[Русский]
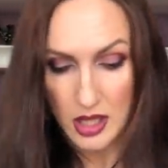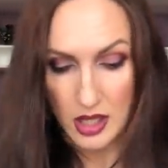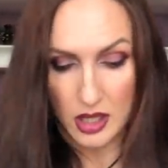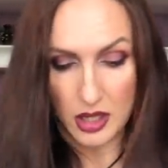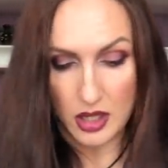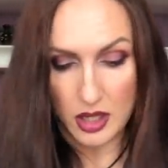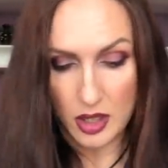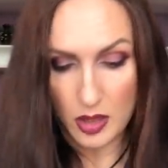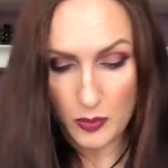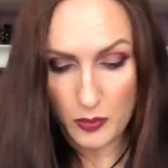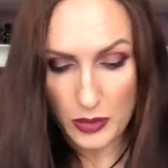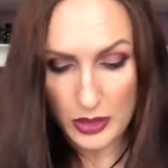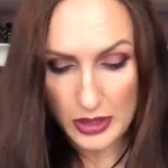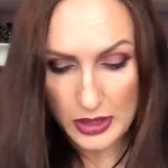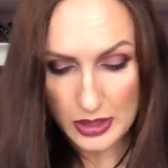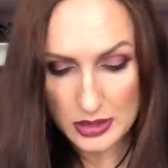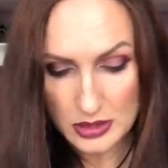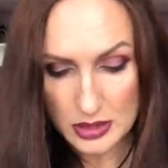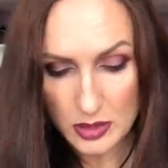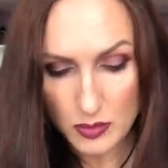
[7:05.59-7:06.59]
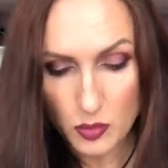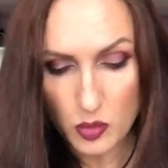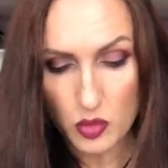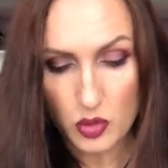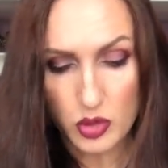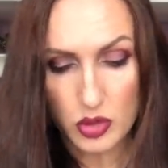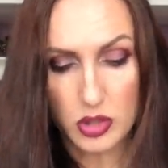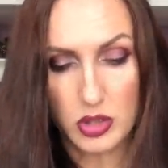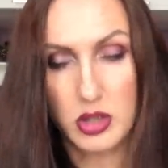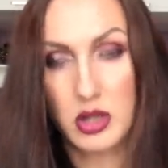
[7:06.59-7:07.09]
А, поэтому
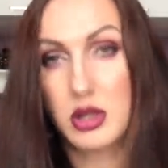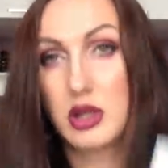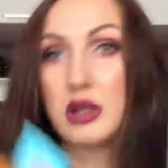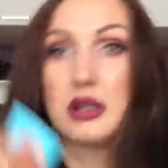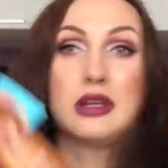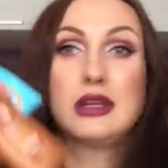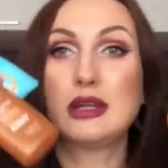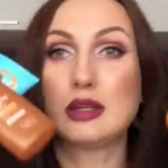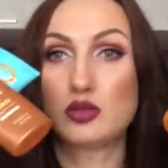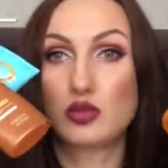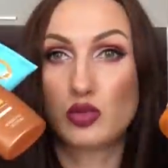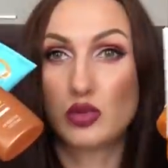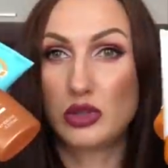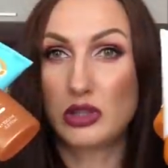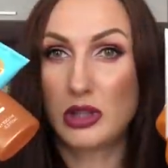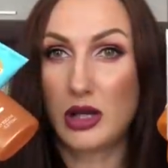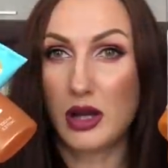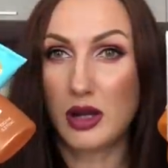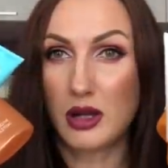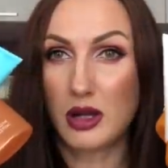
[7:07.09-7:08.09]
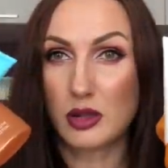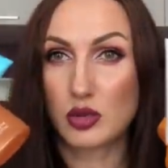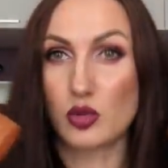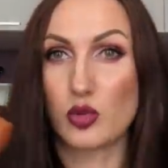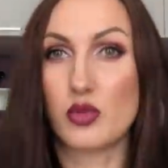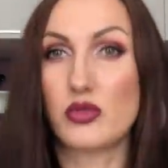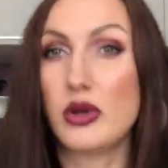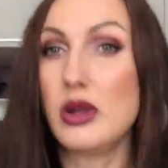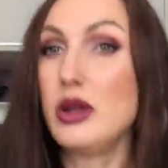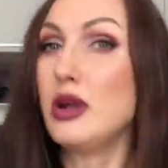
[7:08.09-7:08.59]
к лету я
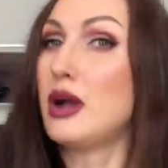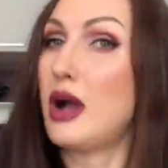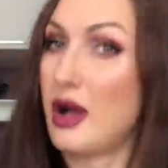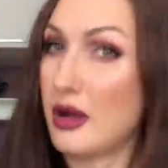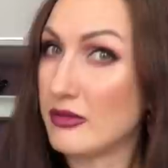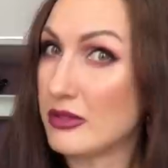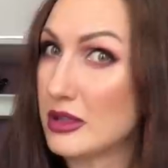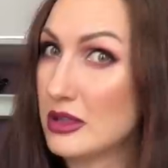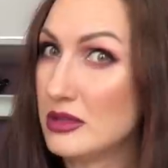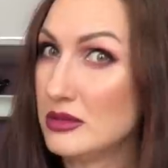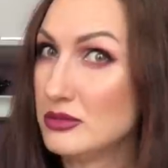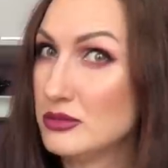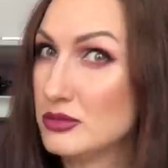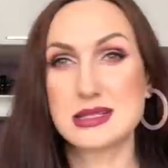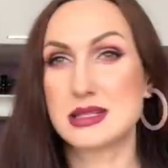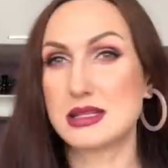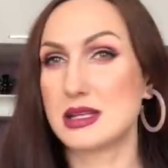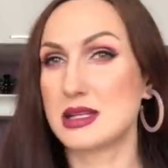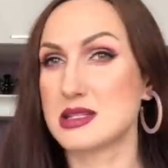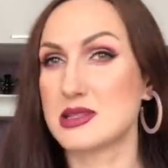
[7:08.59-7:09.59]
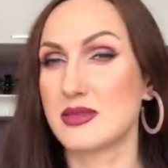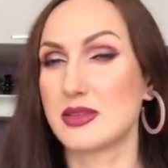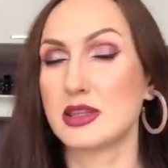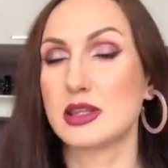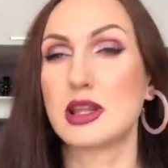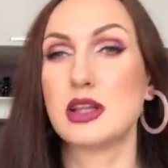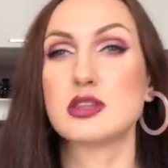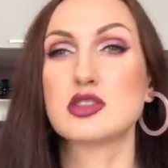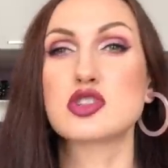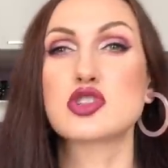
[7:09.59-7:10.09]
готова, а вы? средство
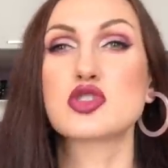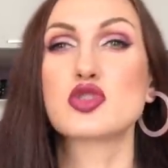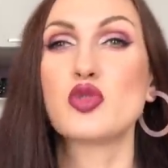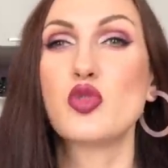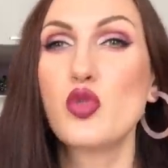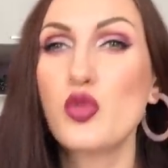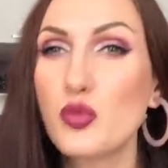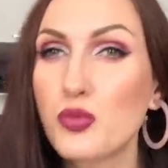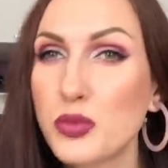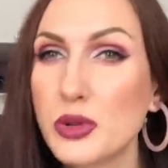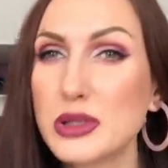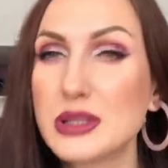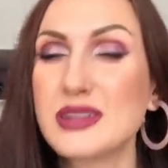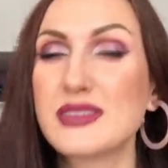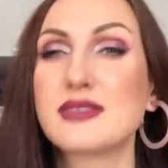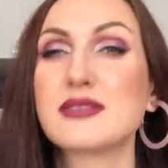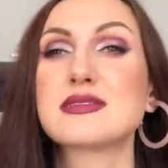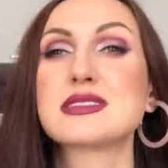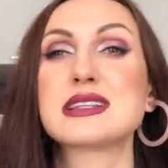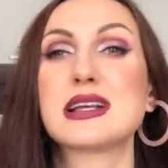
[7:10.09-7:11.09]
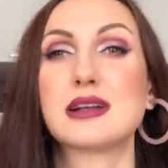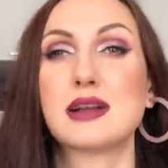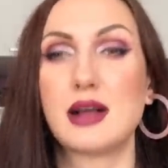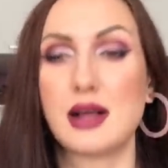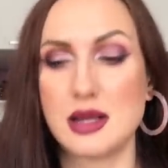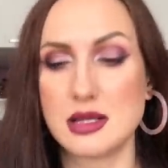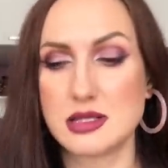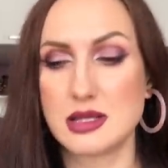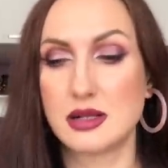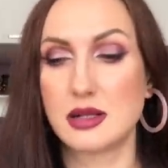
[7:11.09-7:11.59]
должно быть в
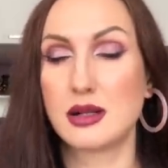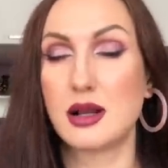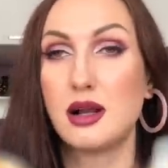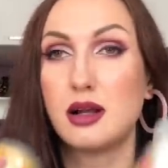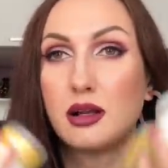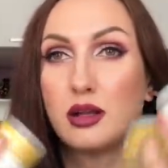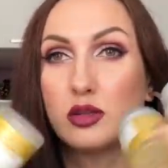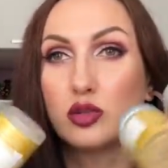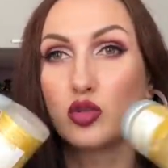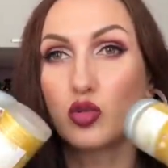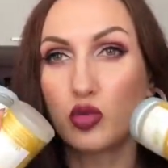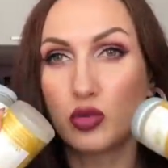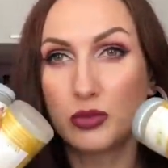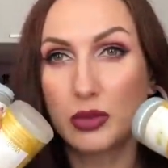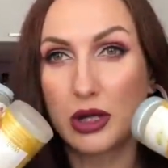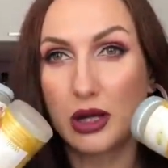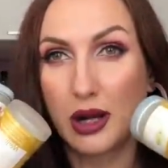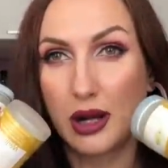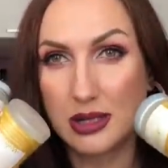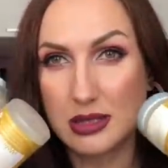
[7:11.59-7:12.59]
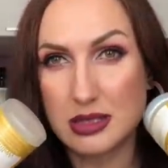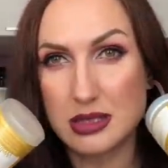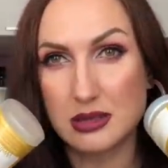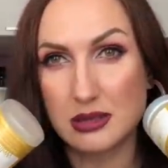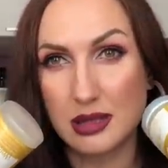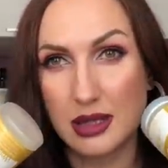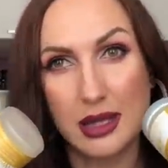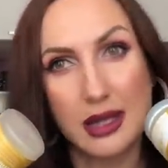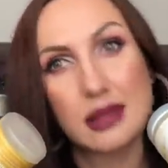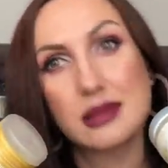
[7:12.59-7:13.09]
заказе как номер один.
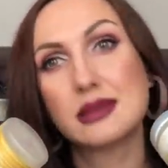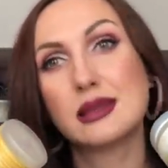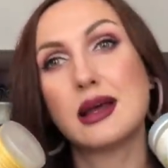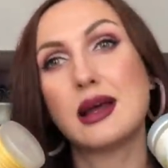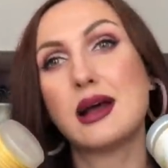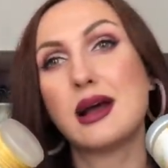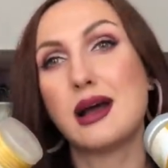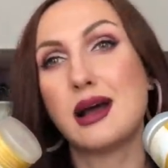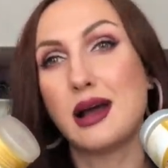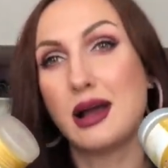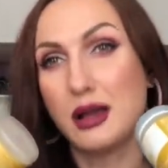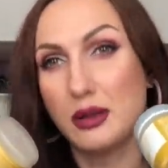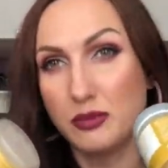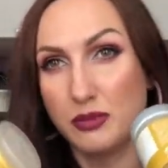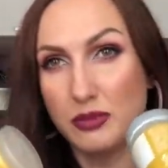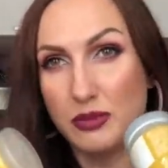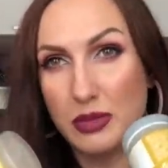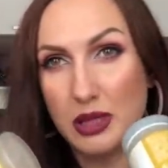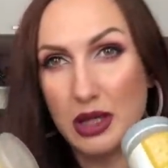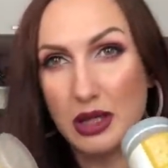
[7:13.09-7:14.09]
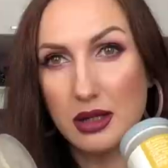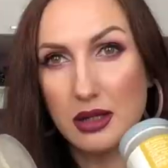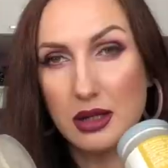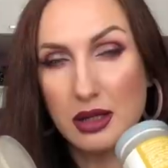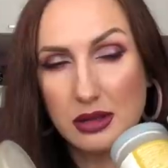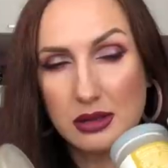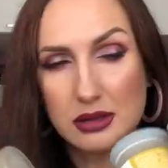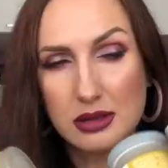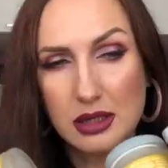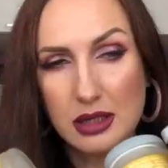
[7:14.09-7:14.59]
Это
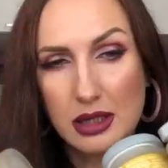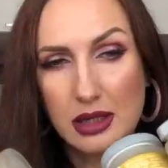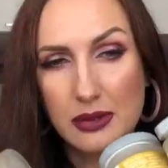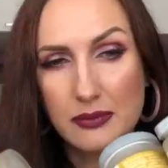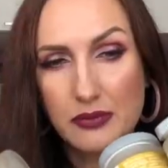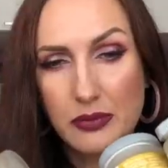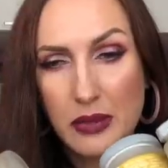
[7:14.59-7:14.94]
омега-3.